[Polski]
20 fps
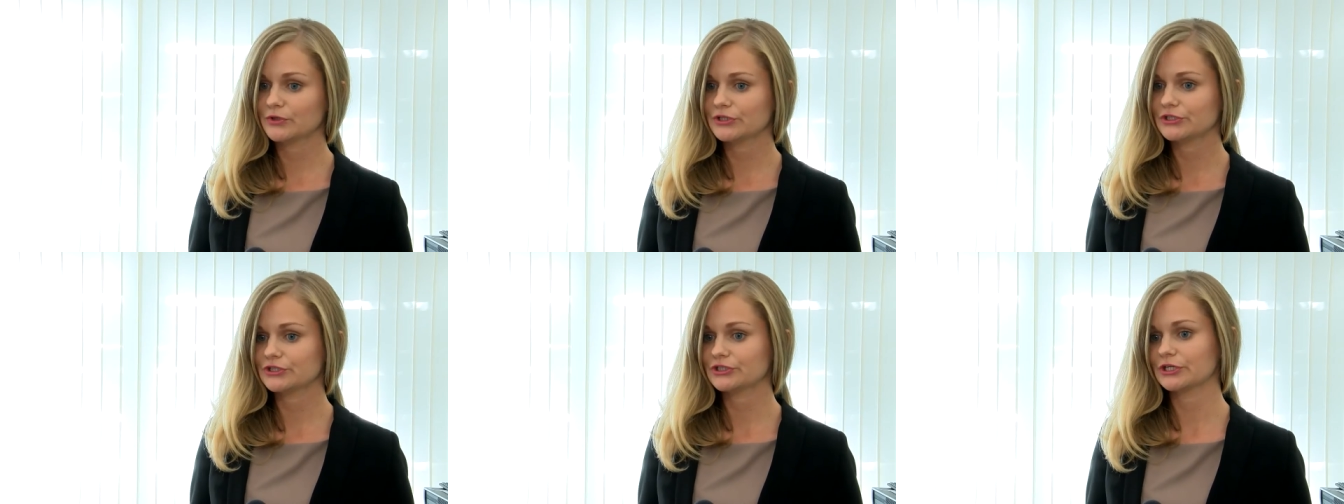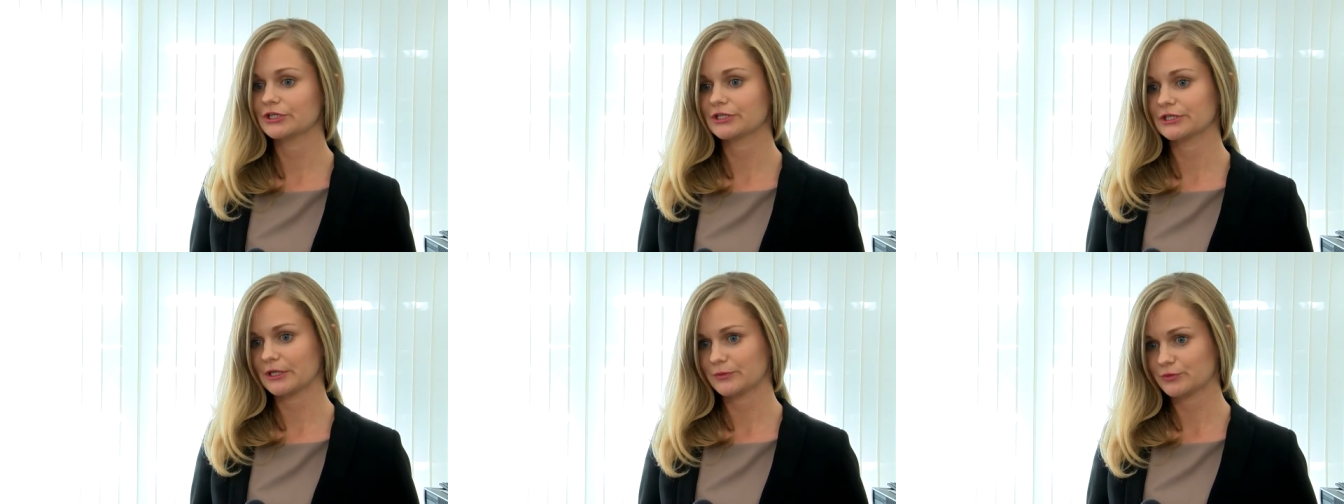
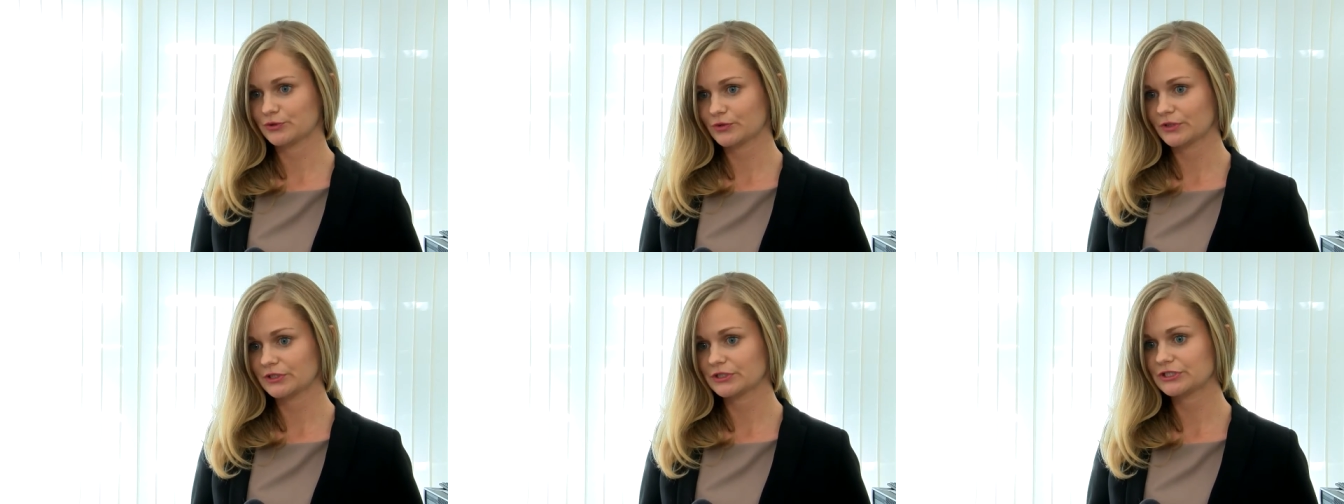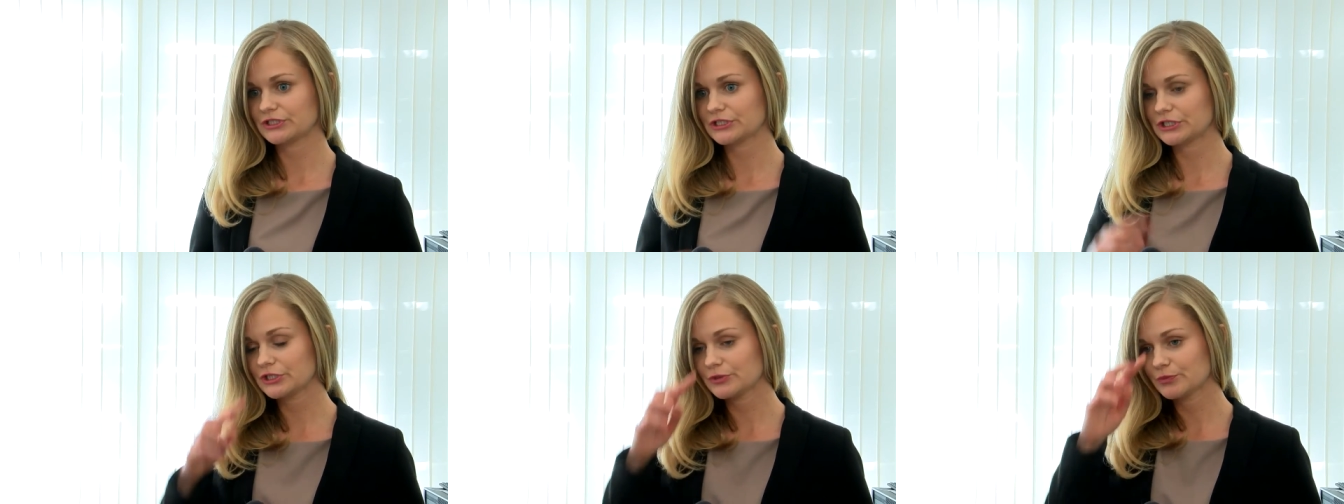jeżeli na przykład
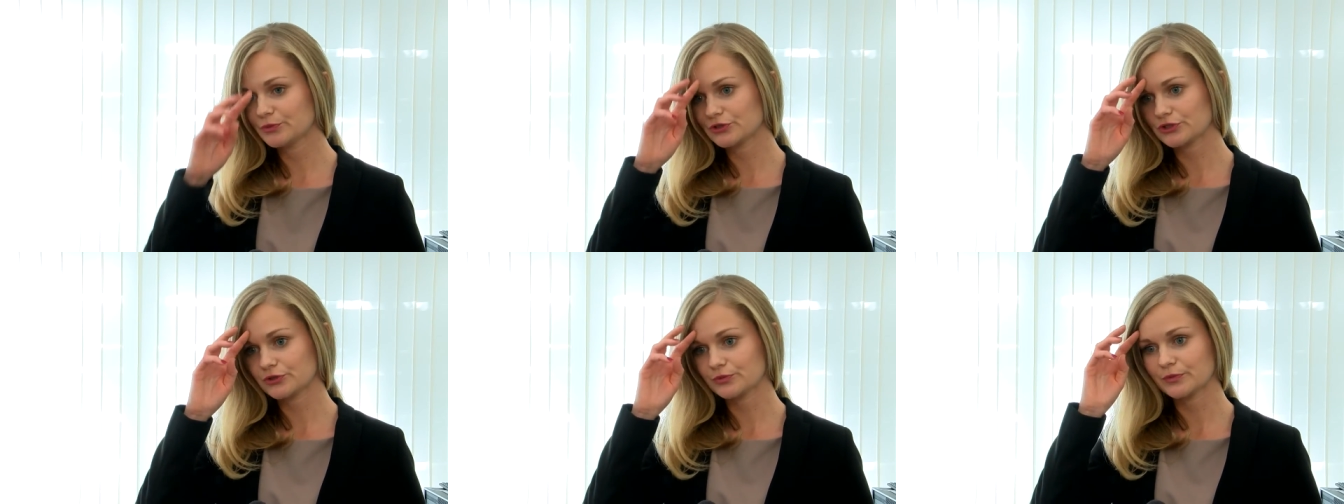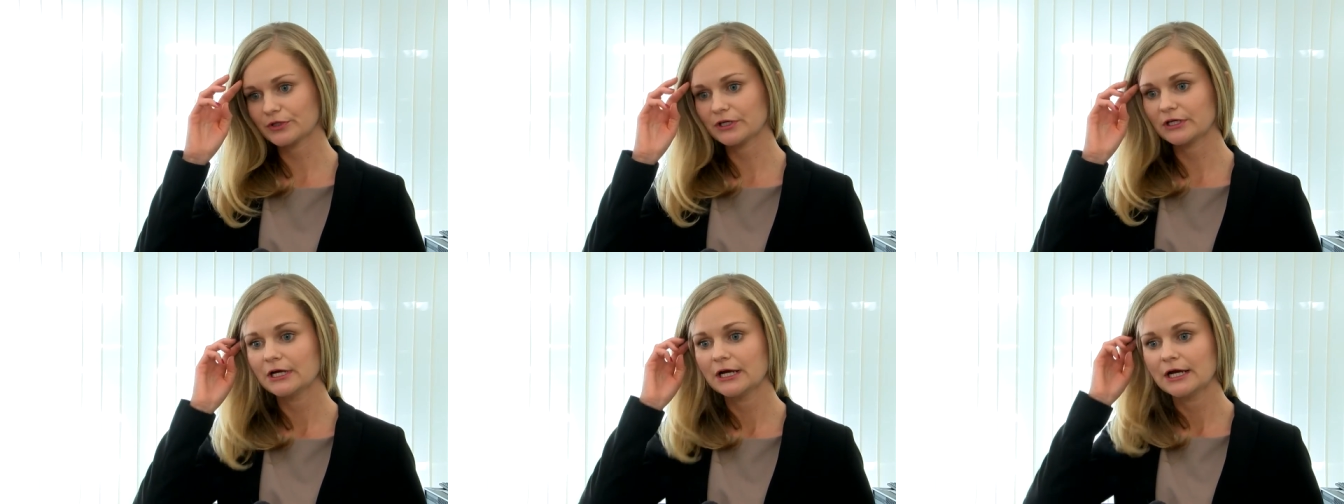
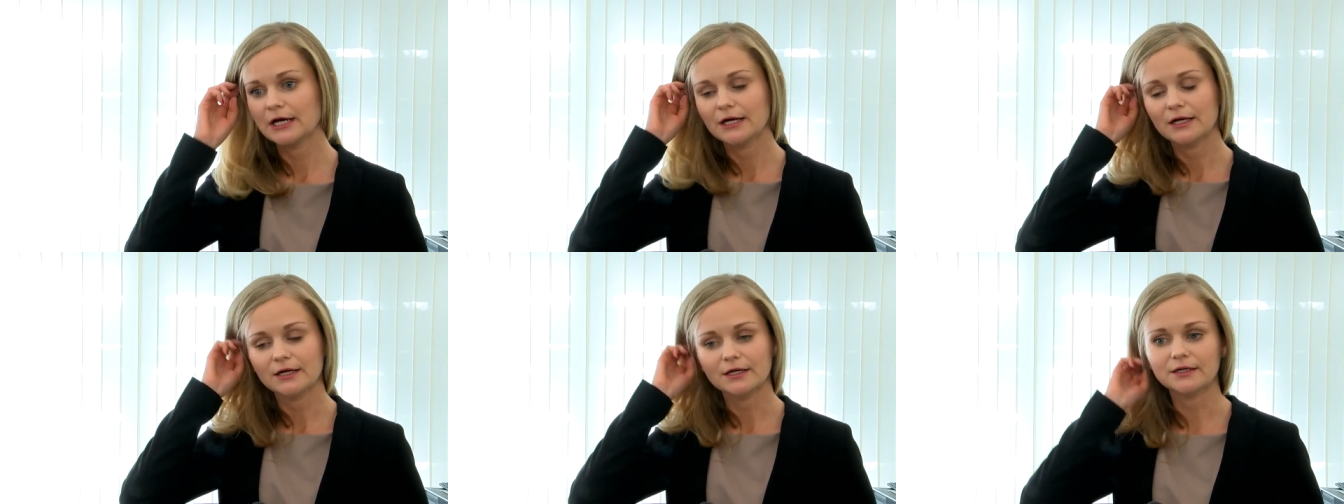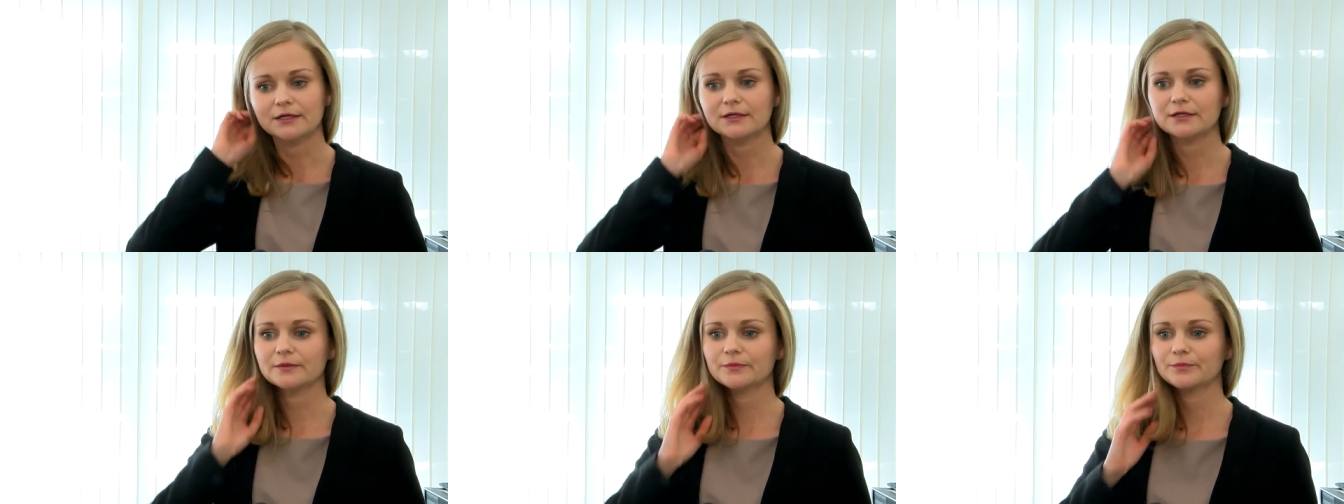chcielibyśmy
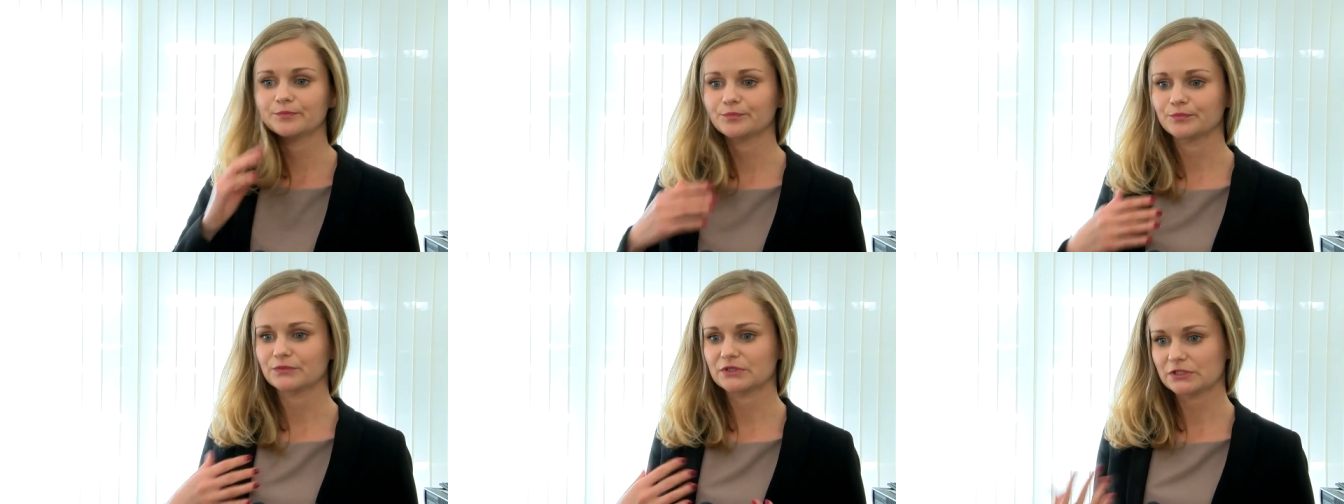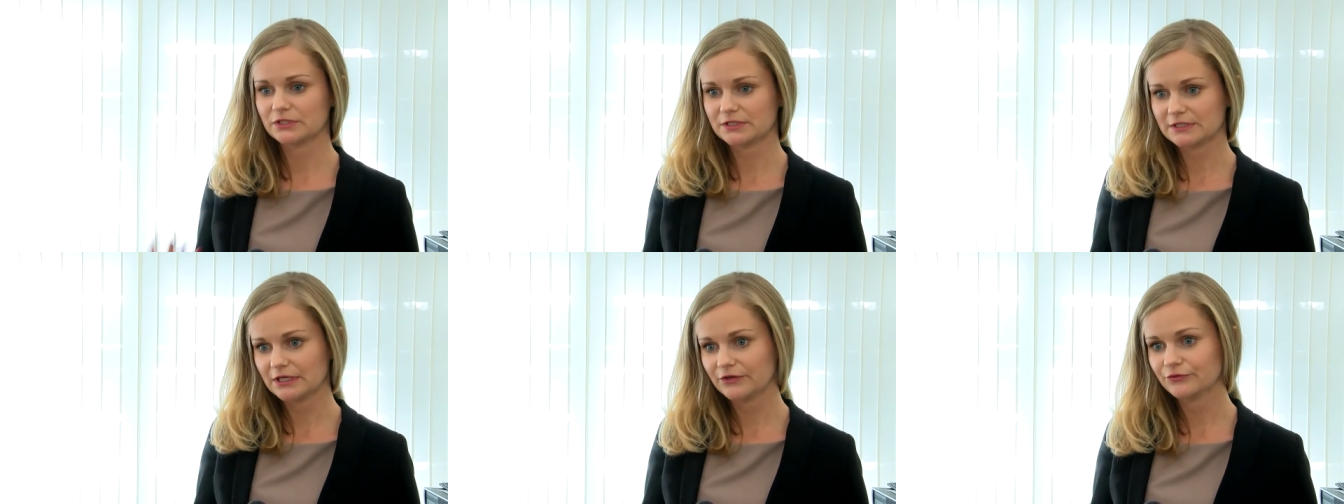
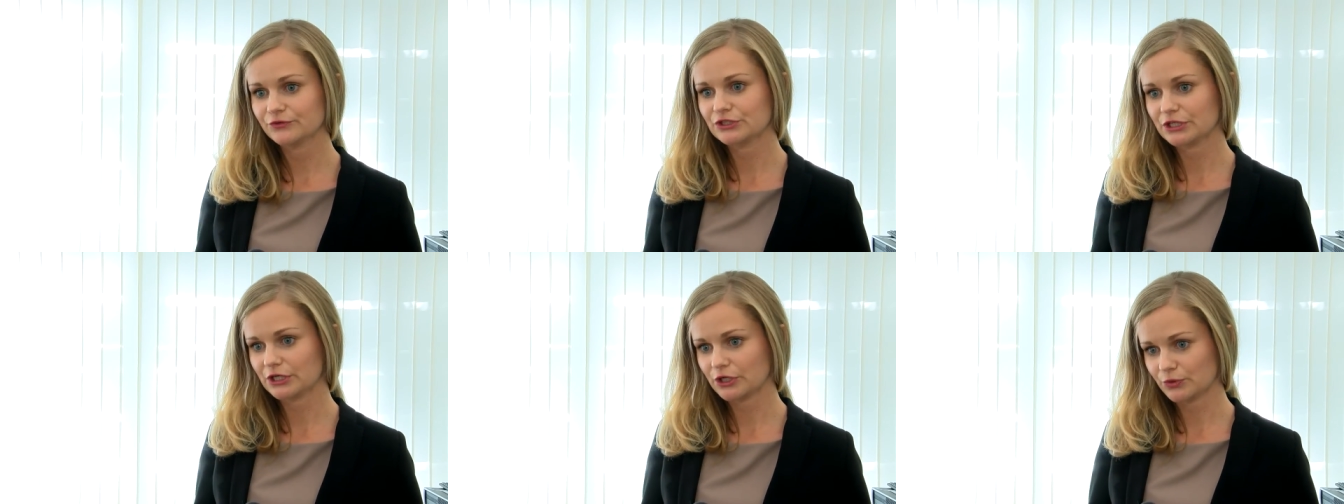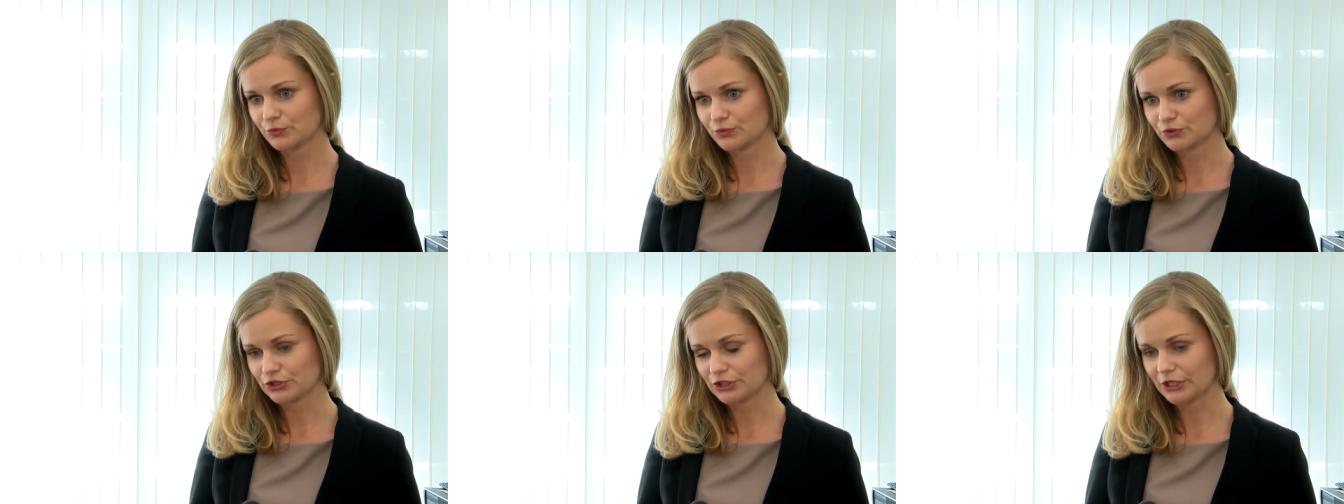zostawić
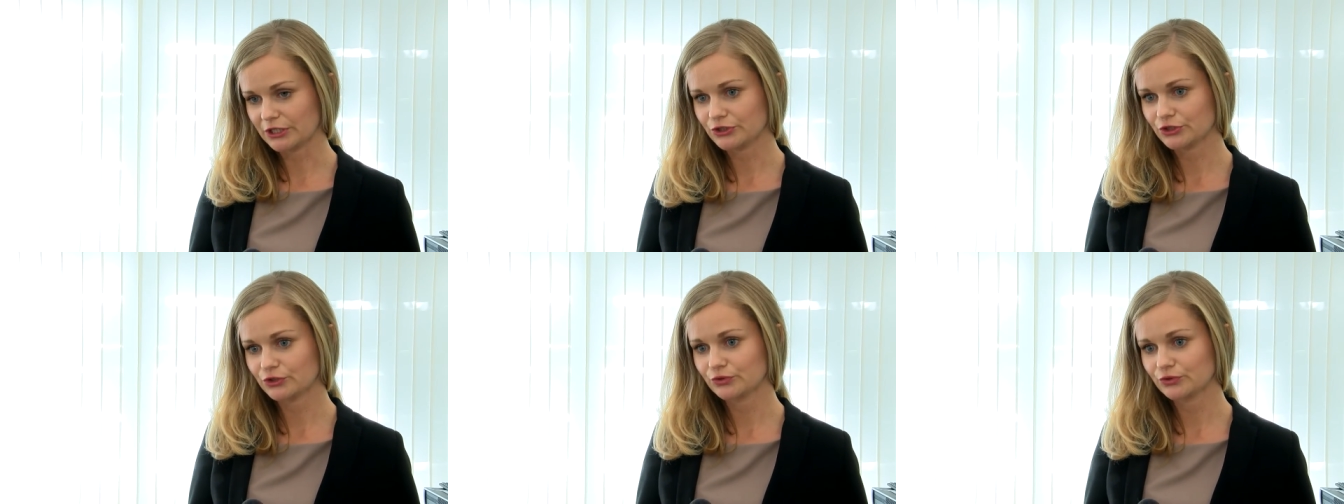jakąś rzecz,